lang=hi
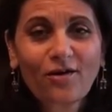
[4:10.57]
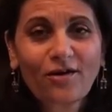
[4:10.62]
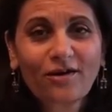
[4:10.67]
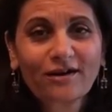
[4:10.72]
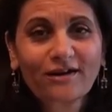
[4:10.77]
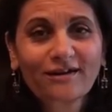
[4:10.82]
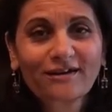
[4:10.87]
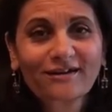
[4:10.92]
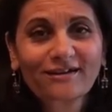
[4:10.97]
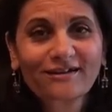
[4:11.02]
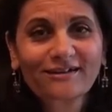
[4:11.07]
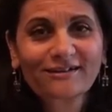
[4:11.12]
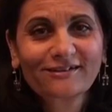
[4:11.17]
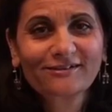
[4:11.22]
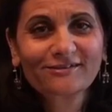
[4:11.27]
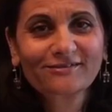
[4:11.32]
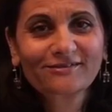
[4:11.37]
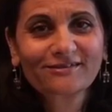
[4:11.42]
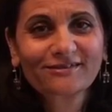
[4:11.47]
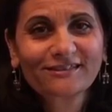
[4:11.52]
और
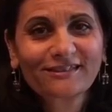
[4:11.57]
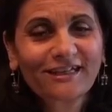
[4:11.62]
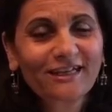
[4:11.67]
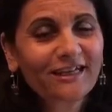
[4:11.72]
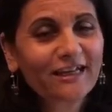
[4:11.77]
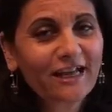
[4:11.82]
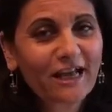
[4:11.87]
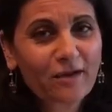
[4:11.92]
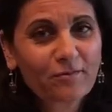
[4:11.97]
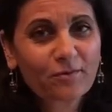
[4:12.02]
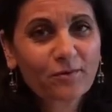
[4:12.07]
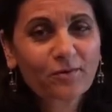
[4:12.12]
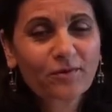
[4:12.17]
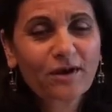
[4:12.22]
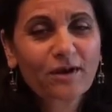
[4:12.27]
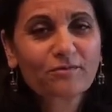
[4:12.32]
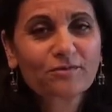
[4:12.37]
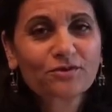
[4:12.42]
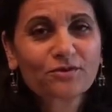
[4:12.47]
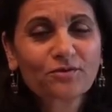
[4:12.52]
ये नया
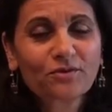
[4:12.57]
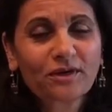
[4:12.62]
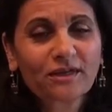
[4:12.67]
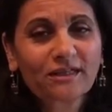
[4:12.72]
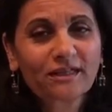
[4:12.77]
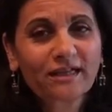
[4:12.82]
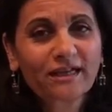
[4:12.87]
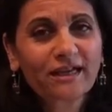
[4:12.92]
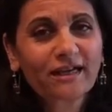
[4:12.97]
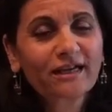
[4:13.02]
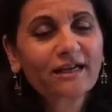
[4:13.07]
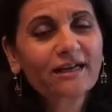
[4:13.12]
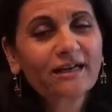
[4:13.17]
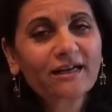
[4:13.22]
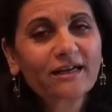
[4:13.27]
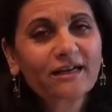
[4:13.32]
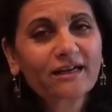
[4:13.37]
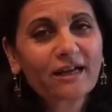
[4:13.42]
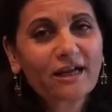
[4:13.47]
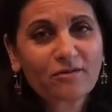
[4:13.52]
प्रोग्राम शुरू करते हैं
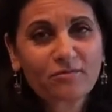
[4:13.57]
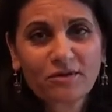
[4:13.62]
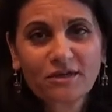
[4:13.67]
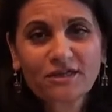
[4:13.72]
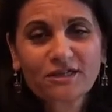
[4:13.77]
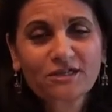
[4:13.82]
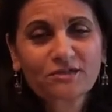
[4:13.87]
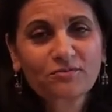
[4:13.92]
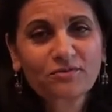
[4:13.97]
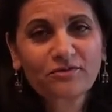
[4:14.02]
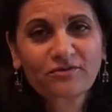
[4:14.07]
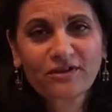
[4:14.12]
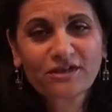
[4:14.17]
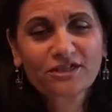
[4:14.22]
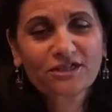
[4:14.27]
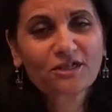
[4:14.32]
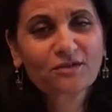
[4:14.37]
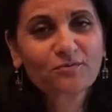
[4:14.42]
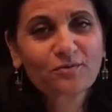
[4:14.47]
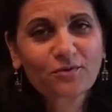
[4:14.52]
डायबिटीज़
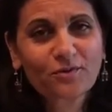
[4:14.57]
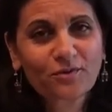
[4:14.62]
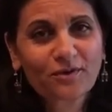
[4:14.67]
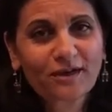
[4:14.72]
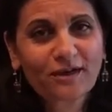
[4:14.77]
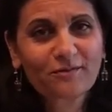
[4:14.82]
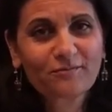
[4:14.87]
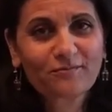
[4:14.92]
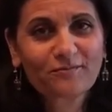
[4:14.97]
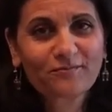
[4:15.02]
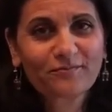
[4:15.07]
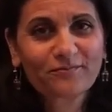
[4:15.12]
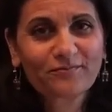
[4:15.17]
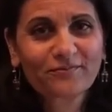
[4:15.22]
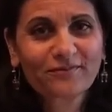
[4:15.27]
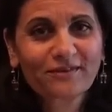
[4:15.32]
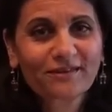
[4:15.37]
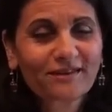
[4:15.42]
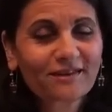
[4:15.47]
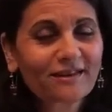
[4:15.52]
प्रिवेंशन
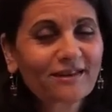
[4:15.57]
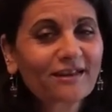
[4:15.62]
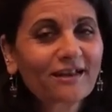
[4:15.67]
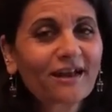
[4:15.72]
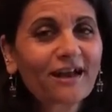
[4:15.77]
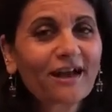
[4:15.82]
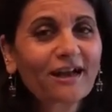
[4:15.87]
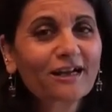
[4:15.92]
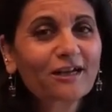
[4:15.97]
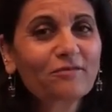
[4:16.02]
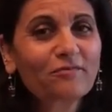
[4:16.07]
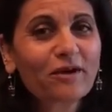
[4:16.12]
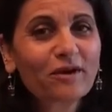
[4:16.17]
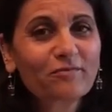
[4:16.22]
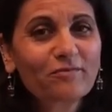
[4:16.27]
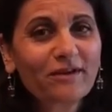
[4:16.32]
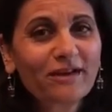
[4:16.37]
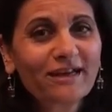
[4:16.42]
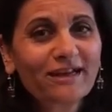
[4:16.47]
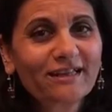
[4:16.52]
प्रोग्राम अगली
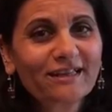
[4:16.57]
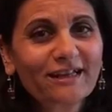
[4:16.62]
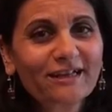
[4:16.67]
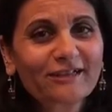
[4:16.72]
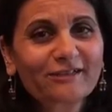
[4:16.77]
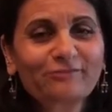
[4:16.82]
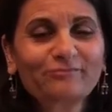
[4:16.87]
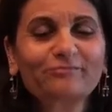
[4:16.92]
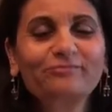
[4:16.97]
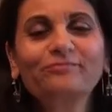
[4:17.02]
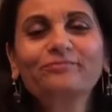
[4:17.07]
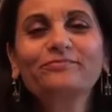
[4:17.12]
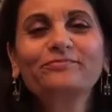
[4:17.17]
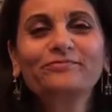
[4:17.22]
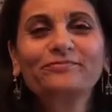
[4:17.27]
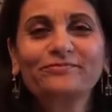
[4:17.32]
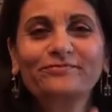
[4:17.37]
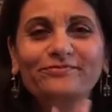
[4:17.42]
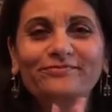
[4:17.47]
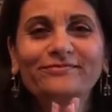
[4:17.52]
बार मिलने तक
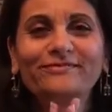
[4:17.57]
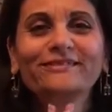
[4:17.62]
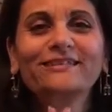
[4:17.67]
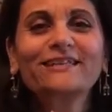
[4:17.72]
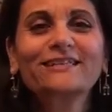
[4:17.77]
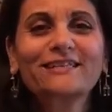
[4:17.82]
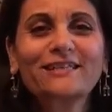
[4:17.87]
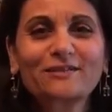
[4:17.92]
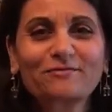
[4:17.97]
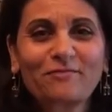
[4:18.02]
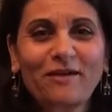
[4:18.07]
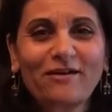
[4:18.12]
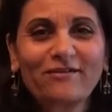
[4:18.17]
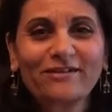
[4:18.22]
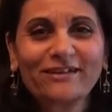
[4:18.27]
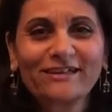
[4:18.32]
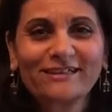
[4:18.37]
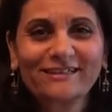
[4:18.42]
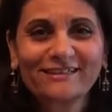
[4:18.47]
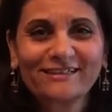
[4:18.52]
दिस इज़
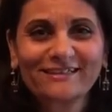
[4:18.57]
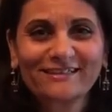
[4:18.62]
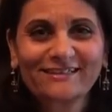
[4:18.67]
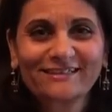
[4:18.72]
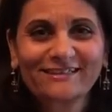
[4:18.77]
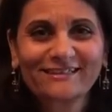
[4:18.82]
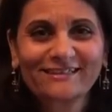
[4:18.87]
पावन